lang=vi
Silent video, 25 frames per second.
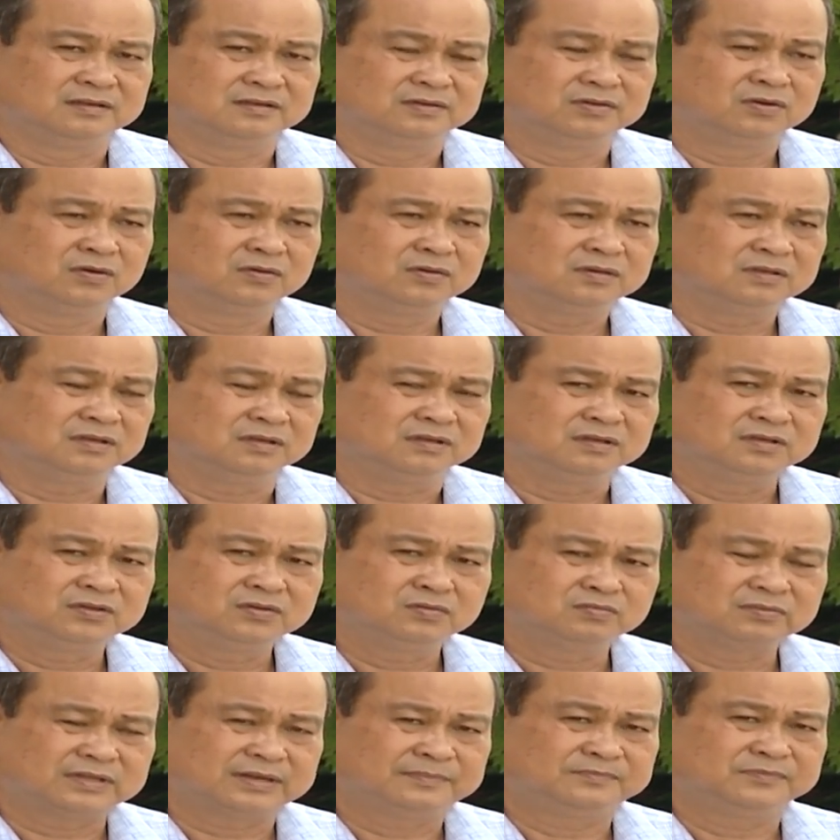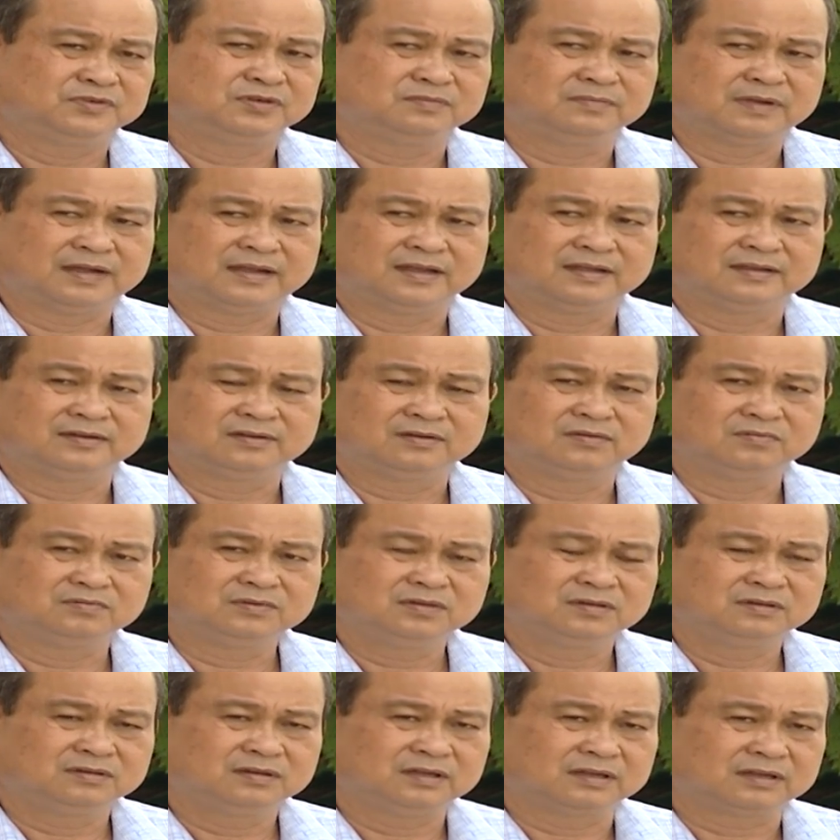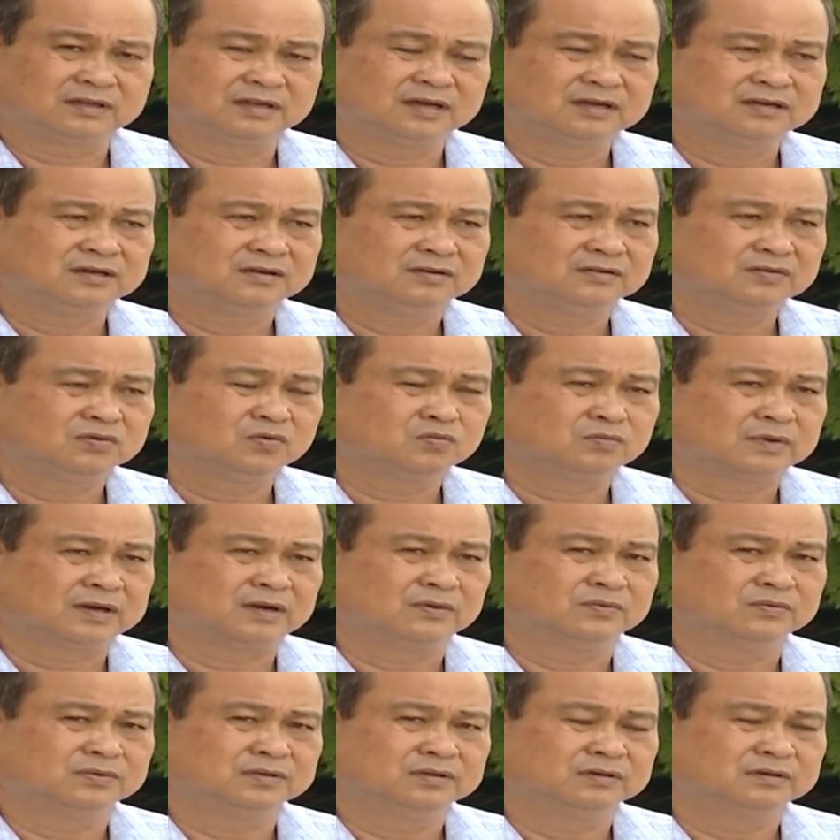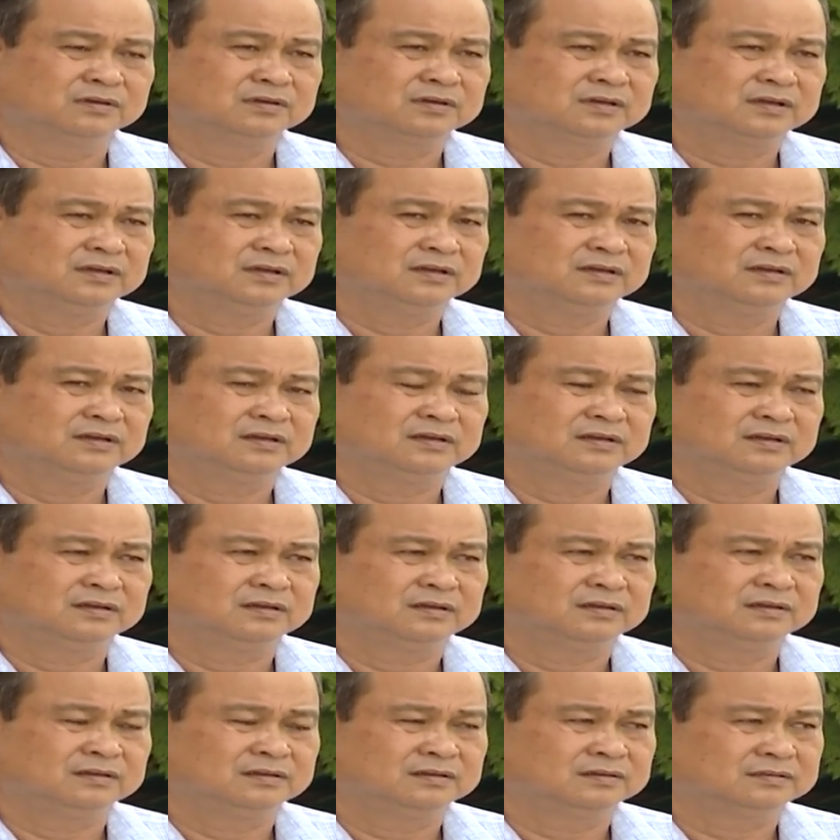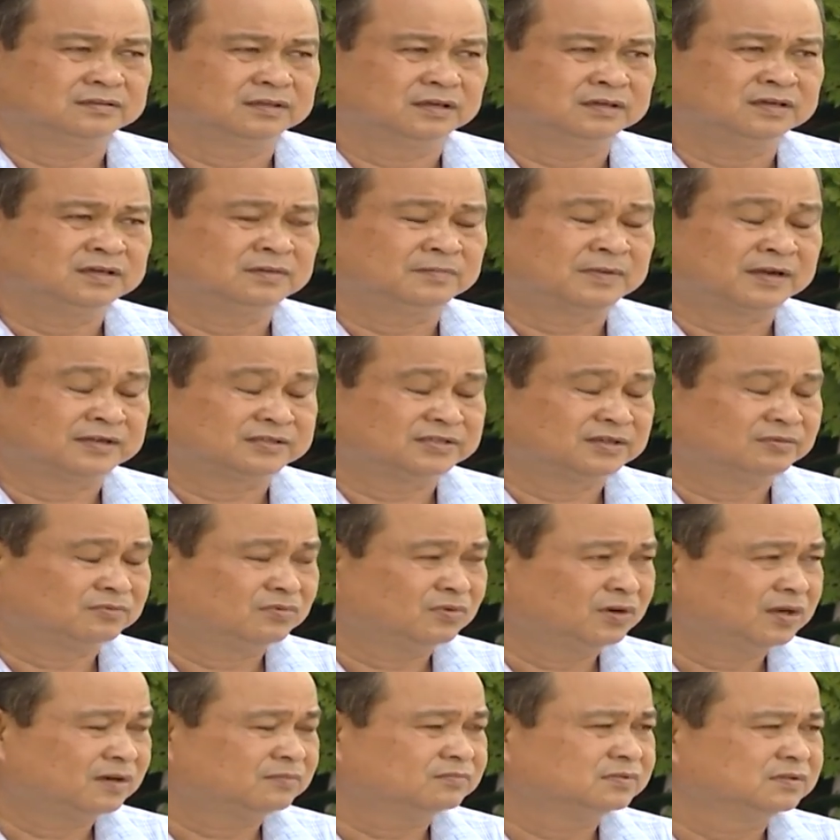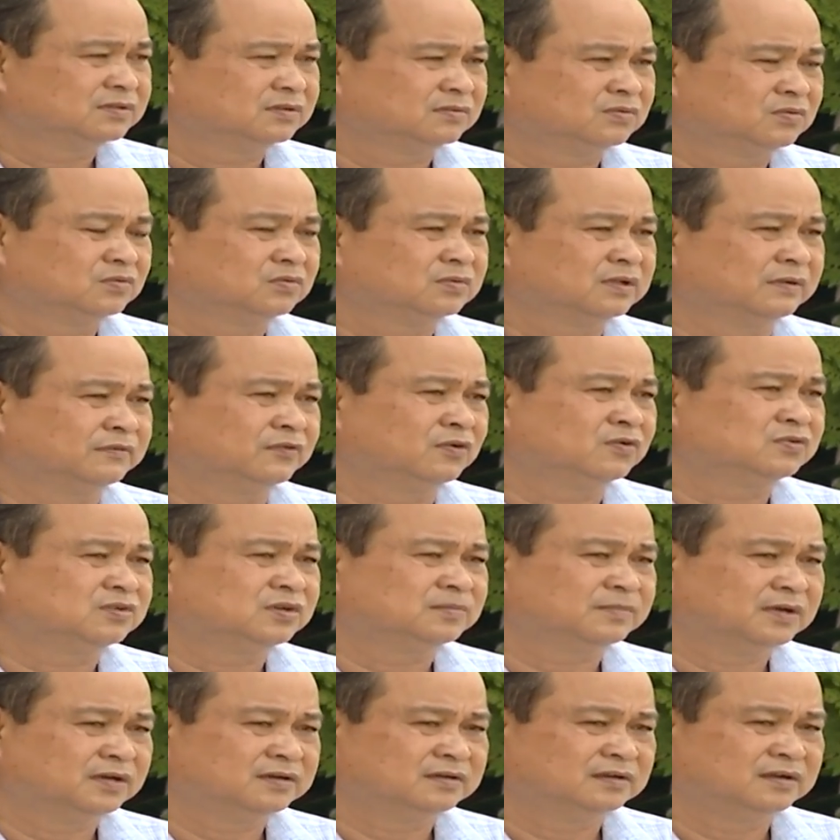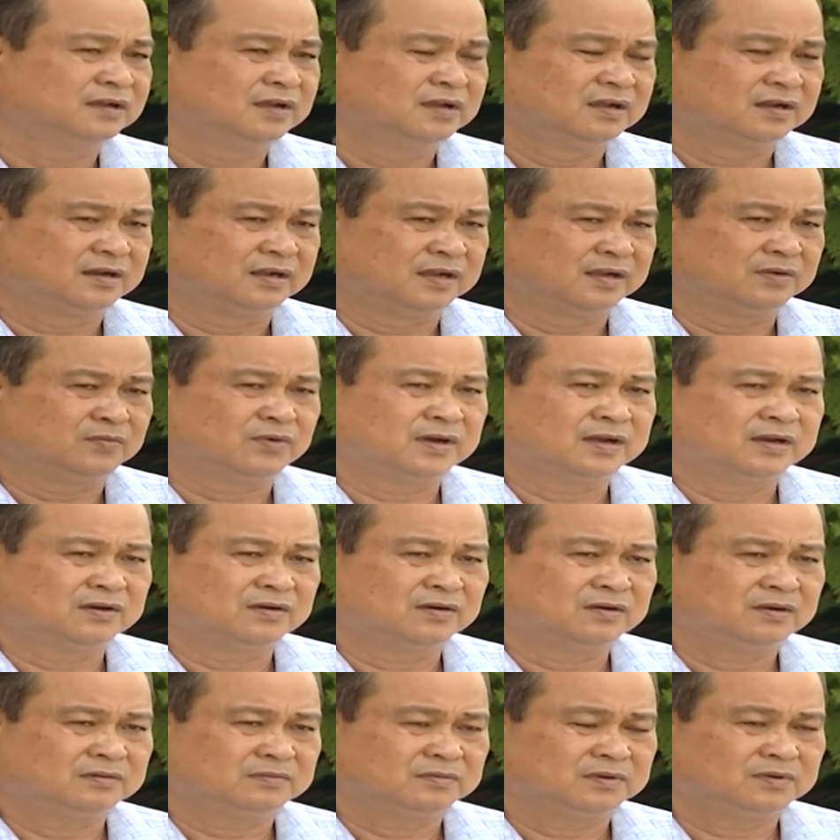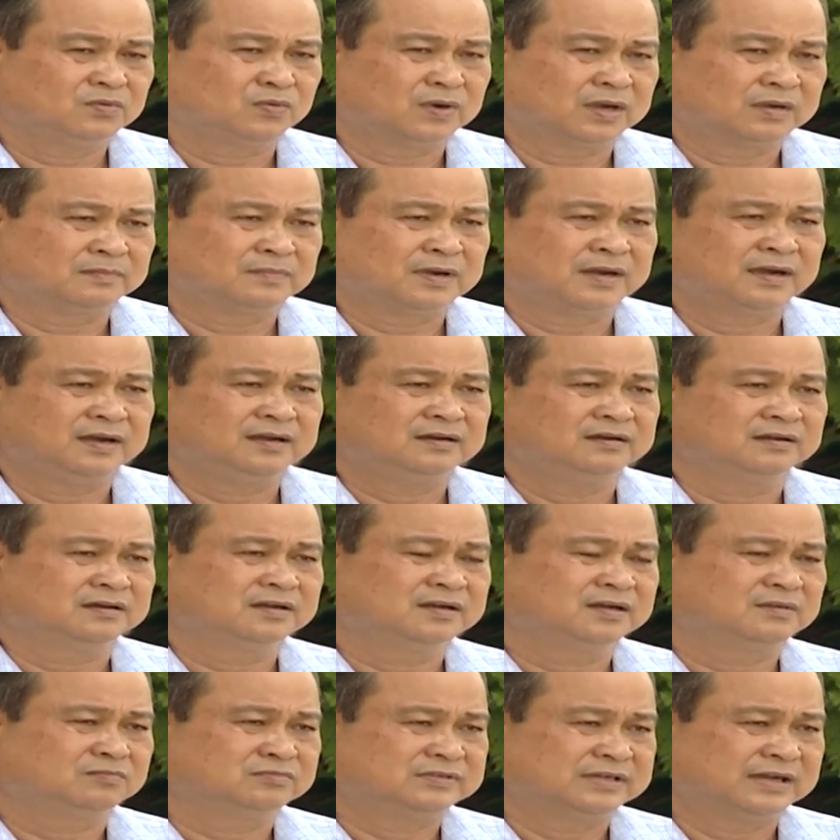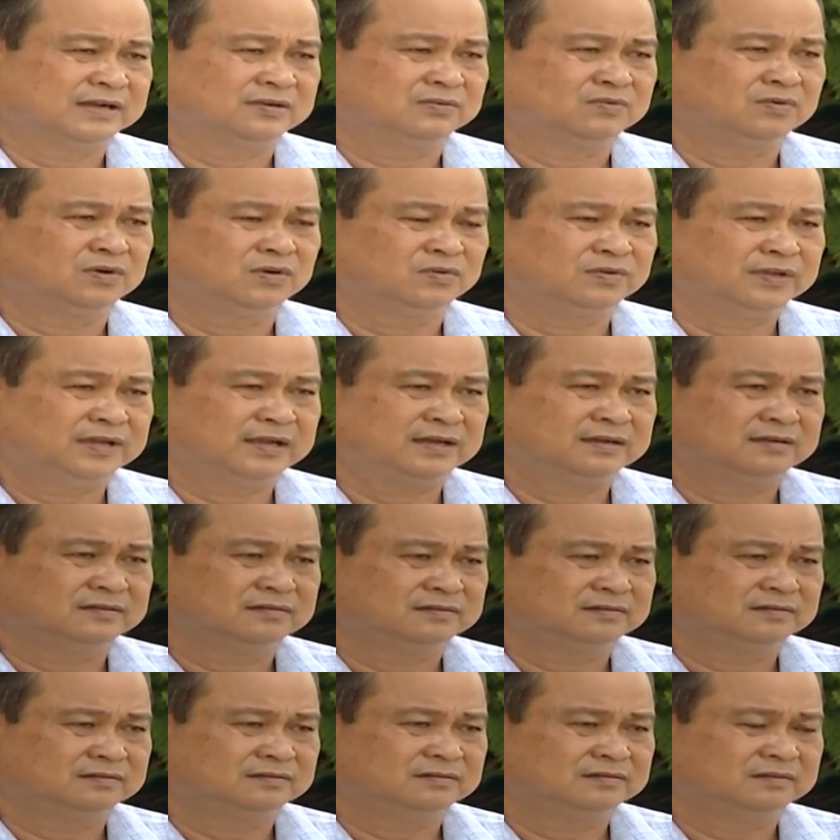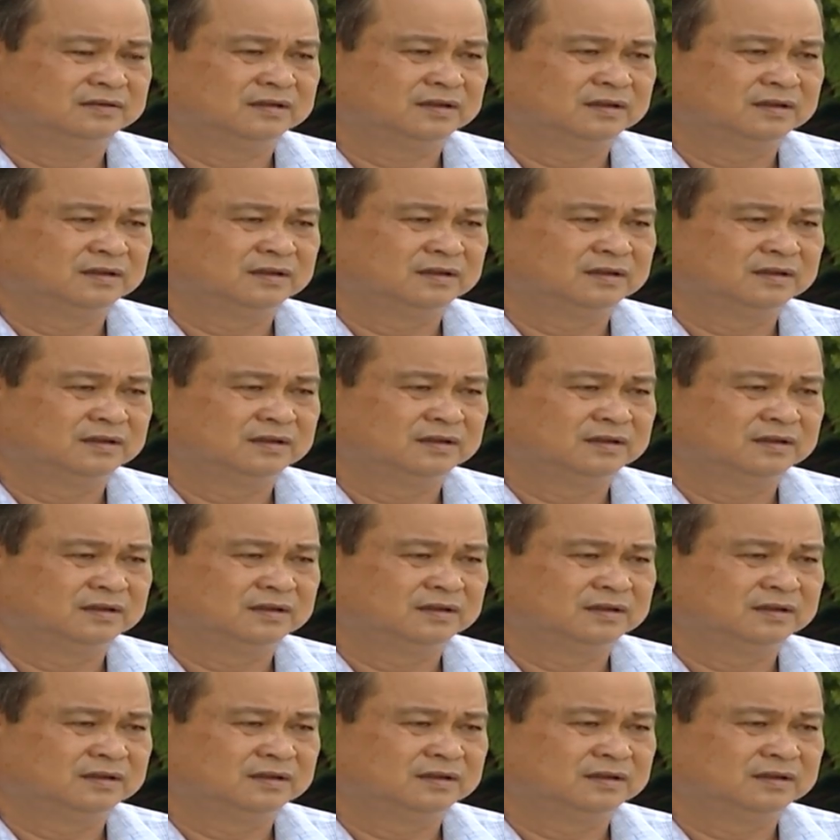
vô với những cái trung tâm thương mại, cũng như là kết nối cung cầu giữa cái tỉnh đồng bằng sông Cửu Long như của thành phố Hồ Chí Minh, để qua đó phải quảng bá được cái nông sản của Hậu Giang